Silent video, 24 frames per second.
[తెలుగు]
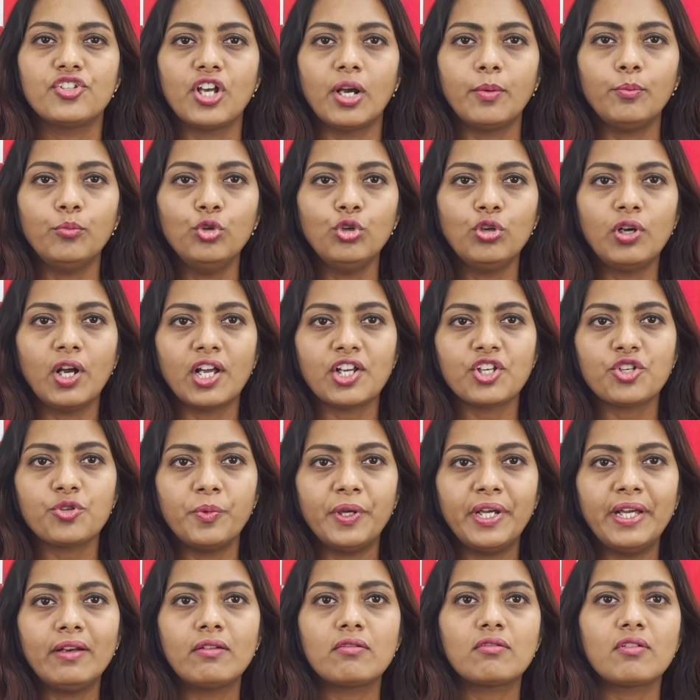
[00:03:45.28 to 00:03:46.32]
జమ్మూ
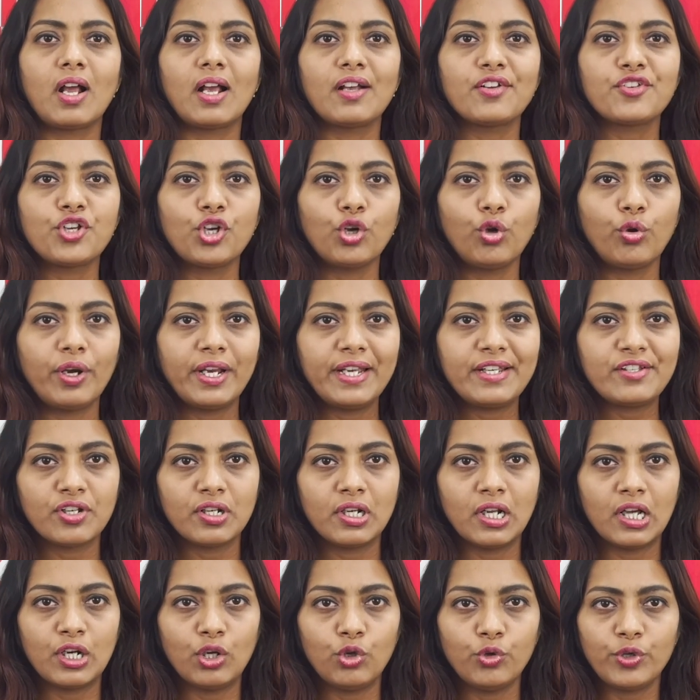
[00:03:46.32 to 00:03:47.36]
కాశ్మీర్ రాజౌరి
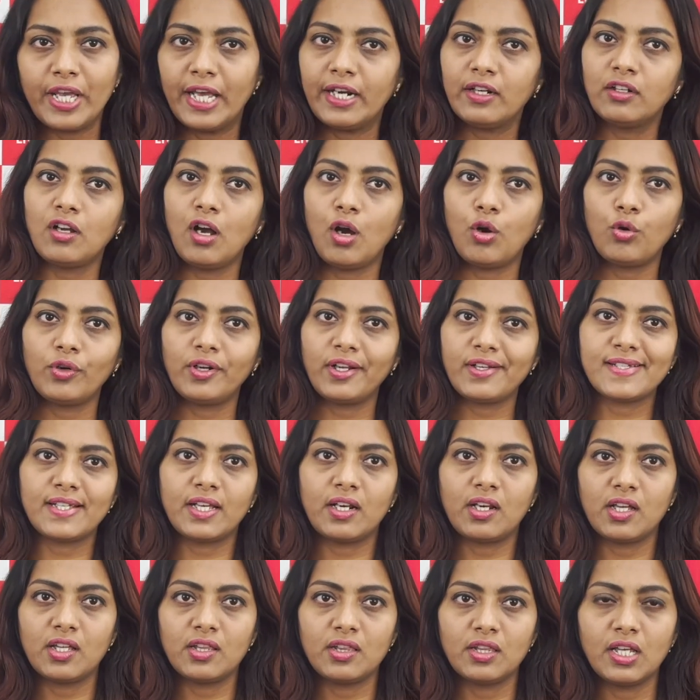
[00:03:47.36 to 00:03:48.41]
జిల్లాలో ఎన్కౌంటర్
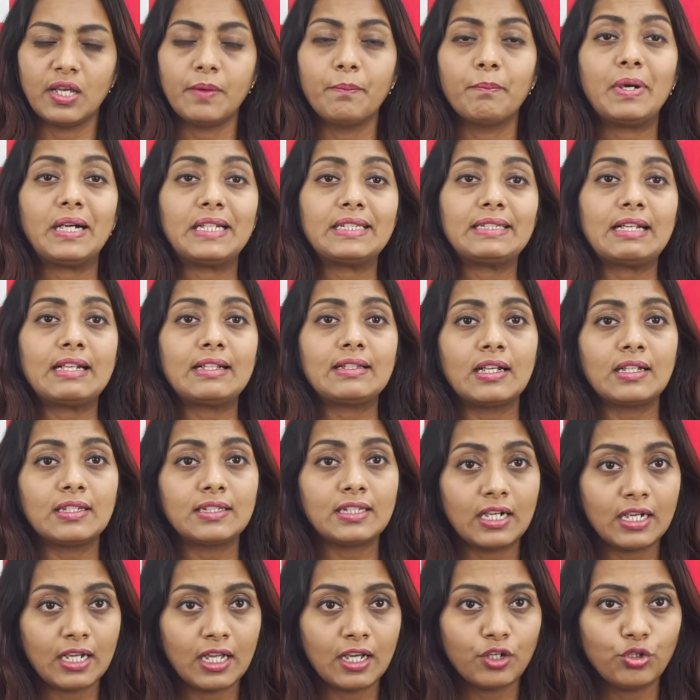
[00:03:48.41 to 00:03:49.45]
జరిగింది భద్రతా
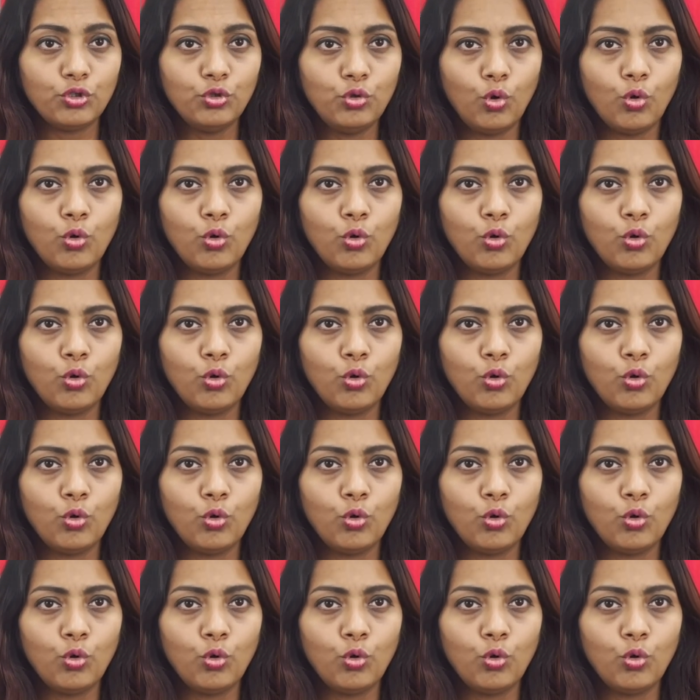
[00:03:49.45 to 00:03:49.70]
దళాలు